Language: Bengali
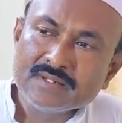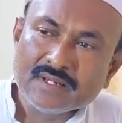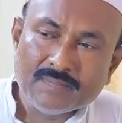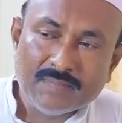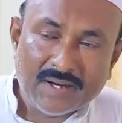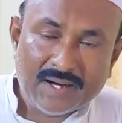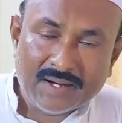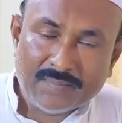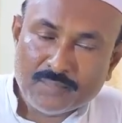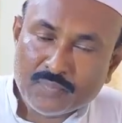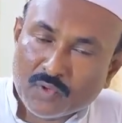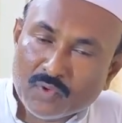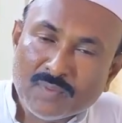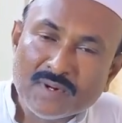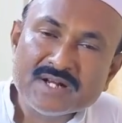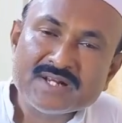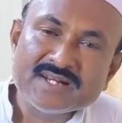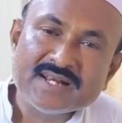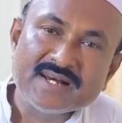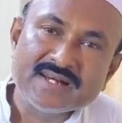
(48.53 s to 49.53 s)
বা
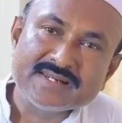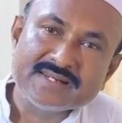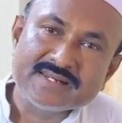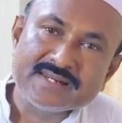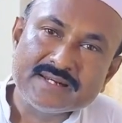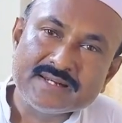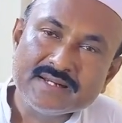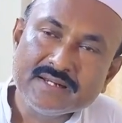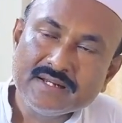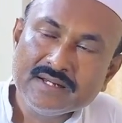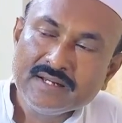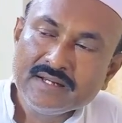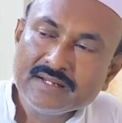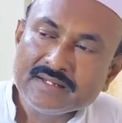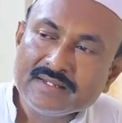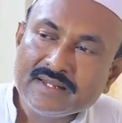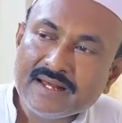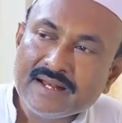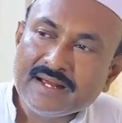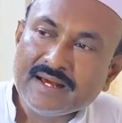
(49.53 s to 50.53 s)
প্রবাসে আছেন
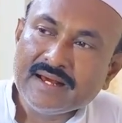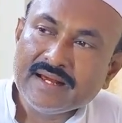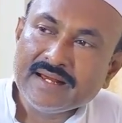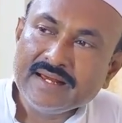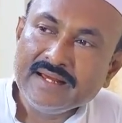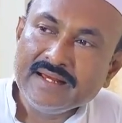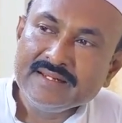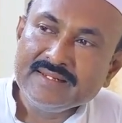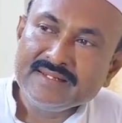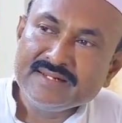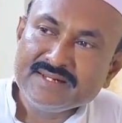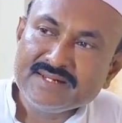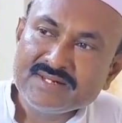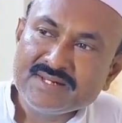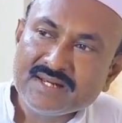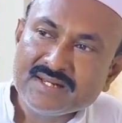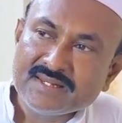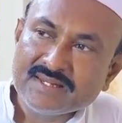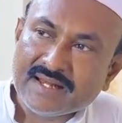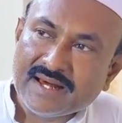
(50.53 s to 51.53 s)
তারা এই
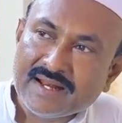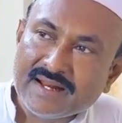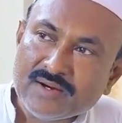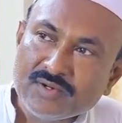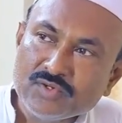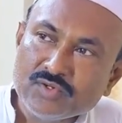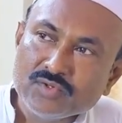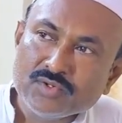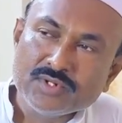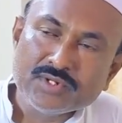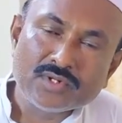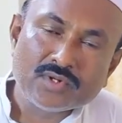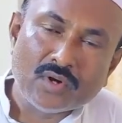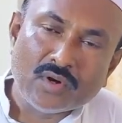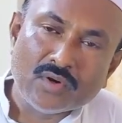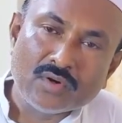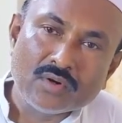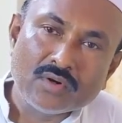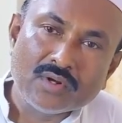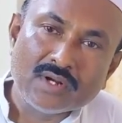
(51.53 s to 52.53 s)
জিনিসটা তারাও যদি
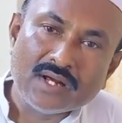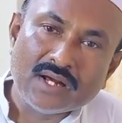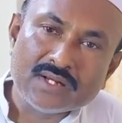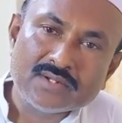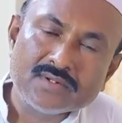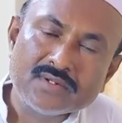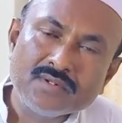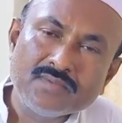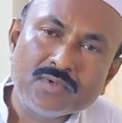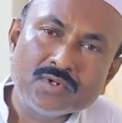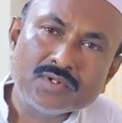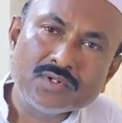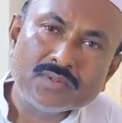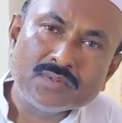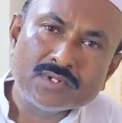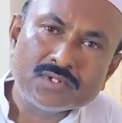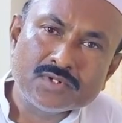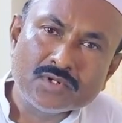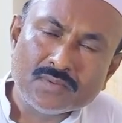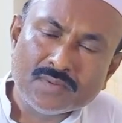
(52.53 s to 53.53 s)
গ্রহণ করে আসলে
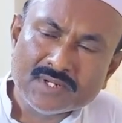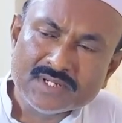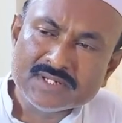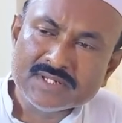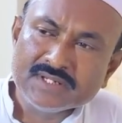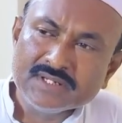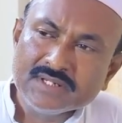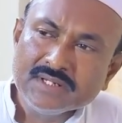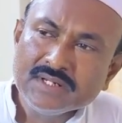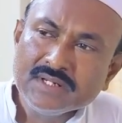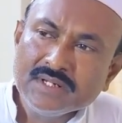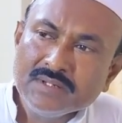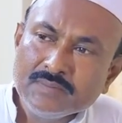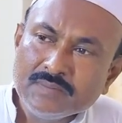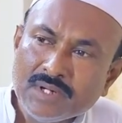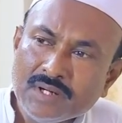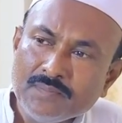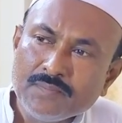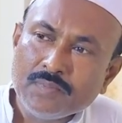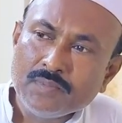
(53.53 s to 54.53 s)
বর্তমান সমাজে
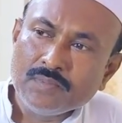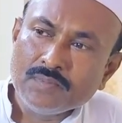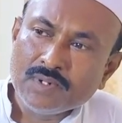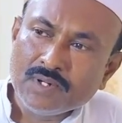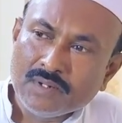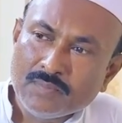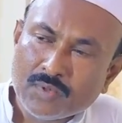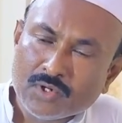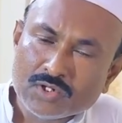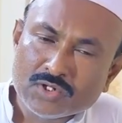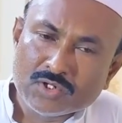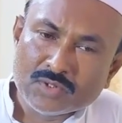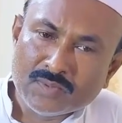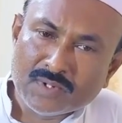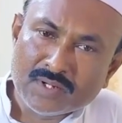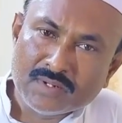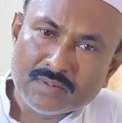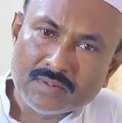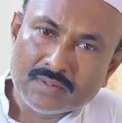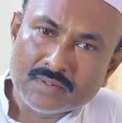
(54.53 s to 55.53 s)
বা
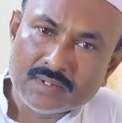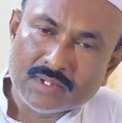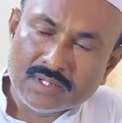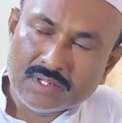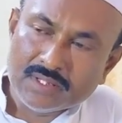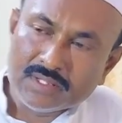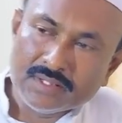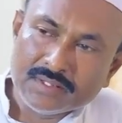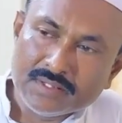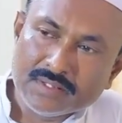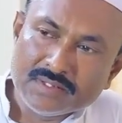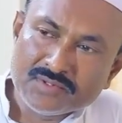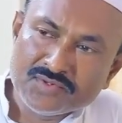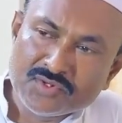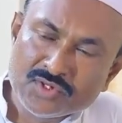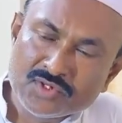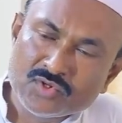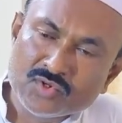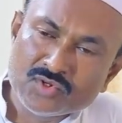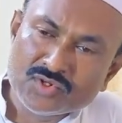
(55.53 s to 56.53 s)
বর্তমান
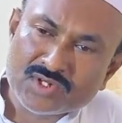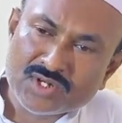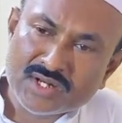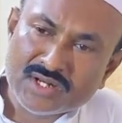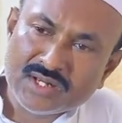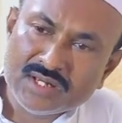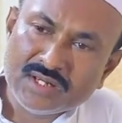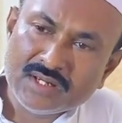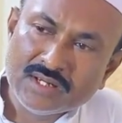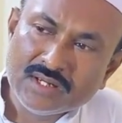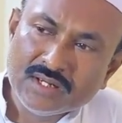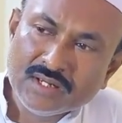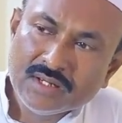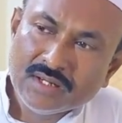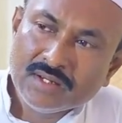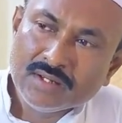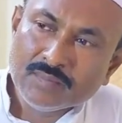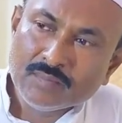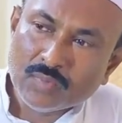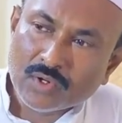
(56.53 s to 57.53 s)
সিচুয়েশনে
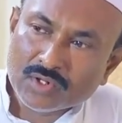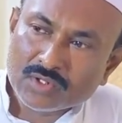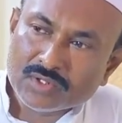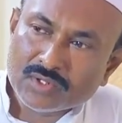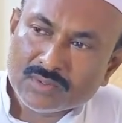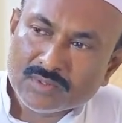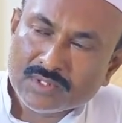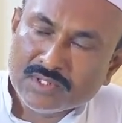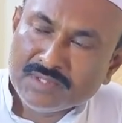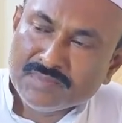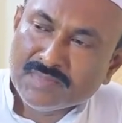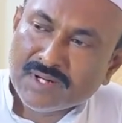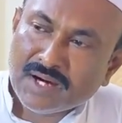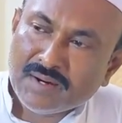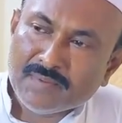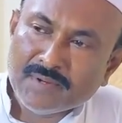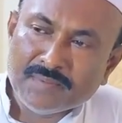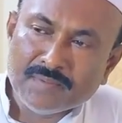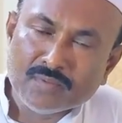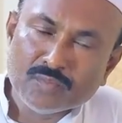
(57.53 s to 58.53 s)

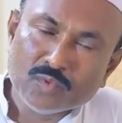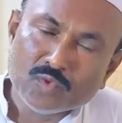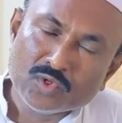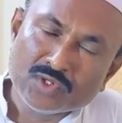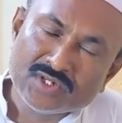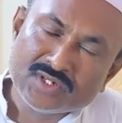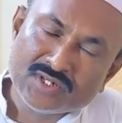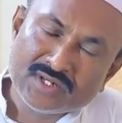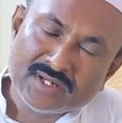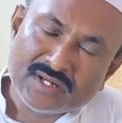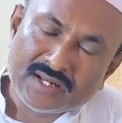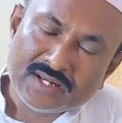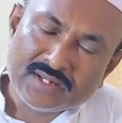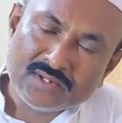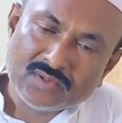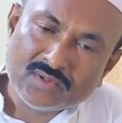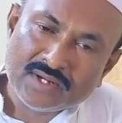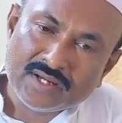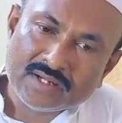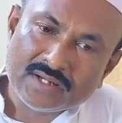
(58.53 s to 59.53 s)
ইমাম এবং মুজ্জিনরা
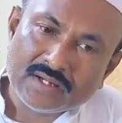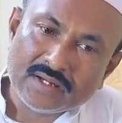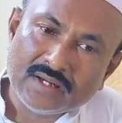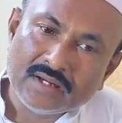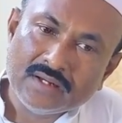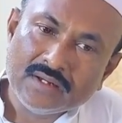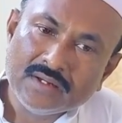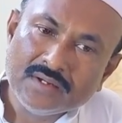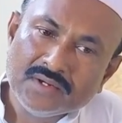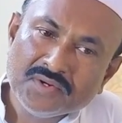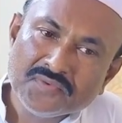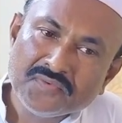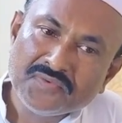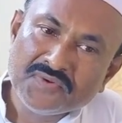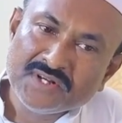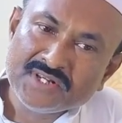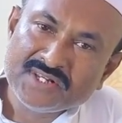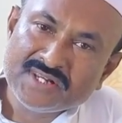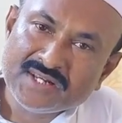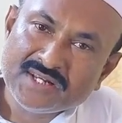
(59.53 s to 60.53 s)
কিন্তু একটা
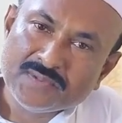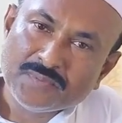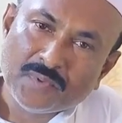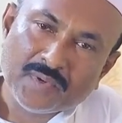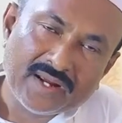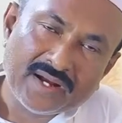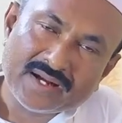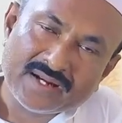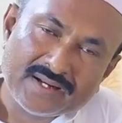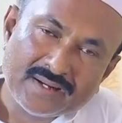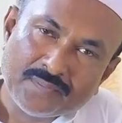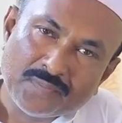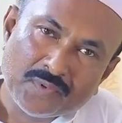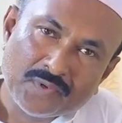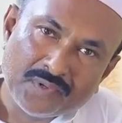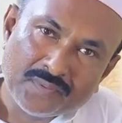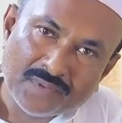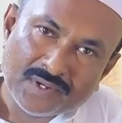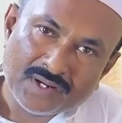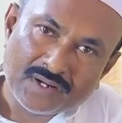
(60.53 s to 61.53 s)
পিছিয়ে পড়া একটা
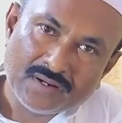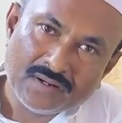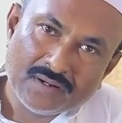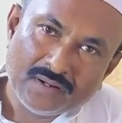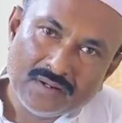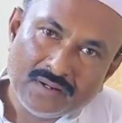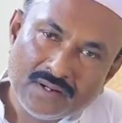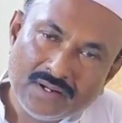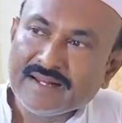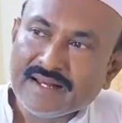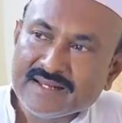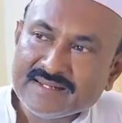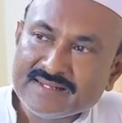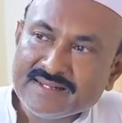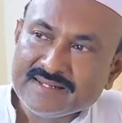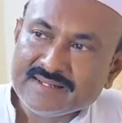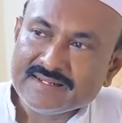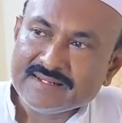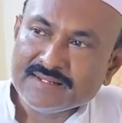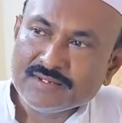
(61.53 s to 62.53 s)
পরিবার
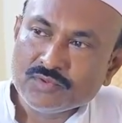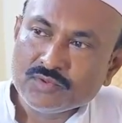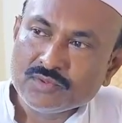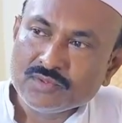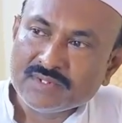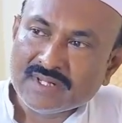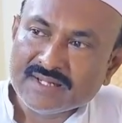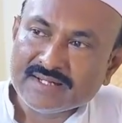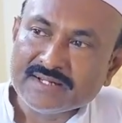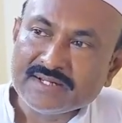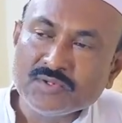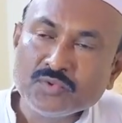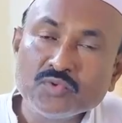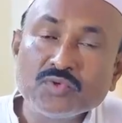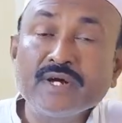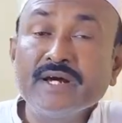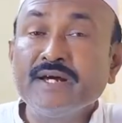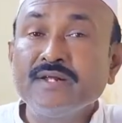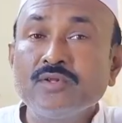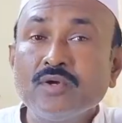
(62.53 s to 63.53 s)
নাসির যে তাদেরকে
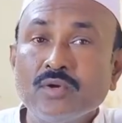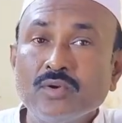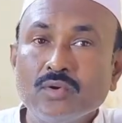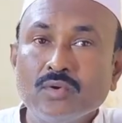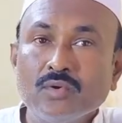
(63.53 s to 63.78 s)
উঠে ধরলো